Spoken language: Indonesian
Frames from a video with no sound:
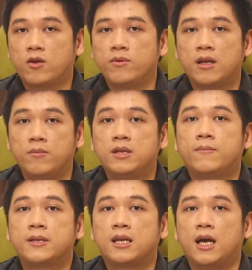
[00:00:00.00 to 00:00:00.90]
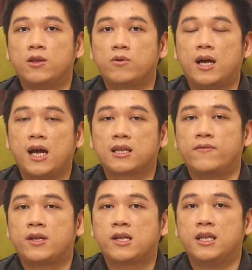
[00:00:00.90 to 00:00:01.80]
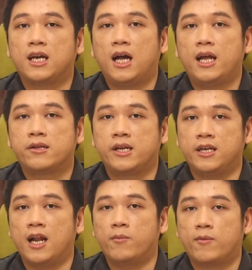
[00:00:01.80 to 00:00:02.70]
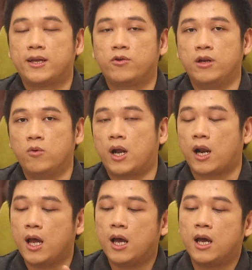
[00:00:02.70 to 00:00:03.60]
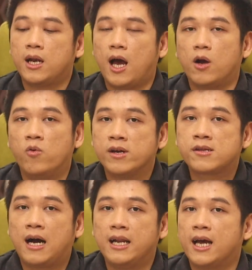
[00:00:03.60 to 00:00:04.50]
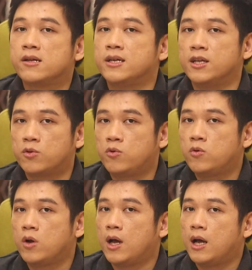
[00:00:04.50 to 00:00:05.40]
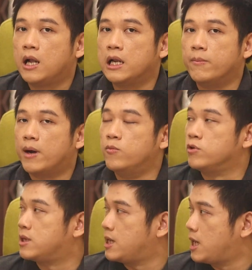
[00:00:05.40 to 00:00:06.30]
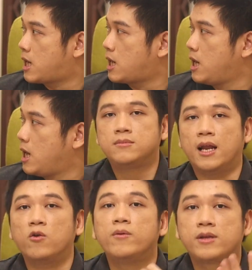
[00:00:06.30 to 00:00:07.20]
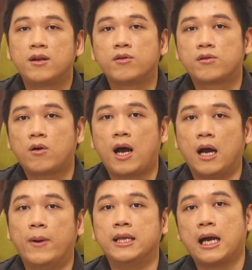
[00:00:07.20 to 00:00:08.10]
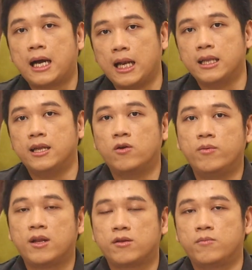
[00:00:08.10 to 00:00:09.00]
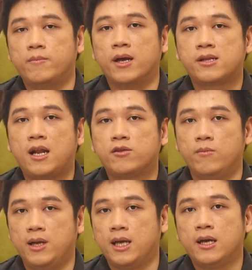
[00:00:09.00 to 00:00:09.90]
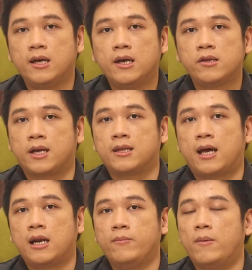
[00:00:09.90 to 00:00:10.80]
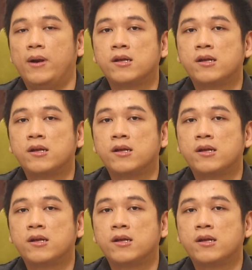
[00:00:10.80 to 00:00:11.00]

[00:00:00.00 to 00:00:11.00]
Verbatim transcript: atau bisa lebih cepat tergantung dari aktivitas anjing kalian sering di dalam rumah atau di luar. Nah gue sekali ngasih itu 5 butir dan gue bisa langsung stok agak banyak kan. Jadi gue bisa biasa langsung beli sekitar 15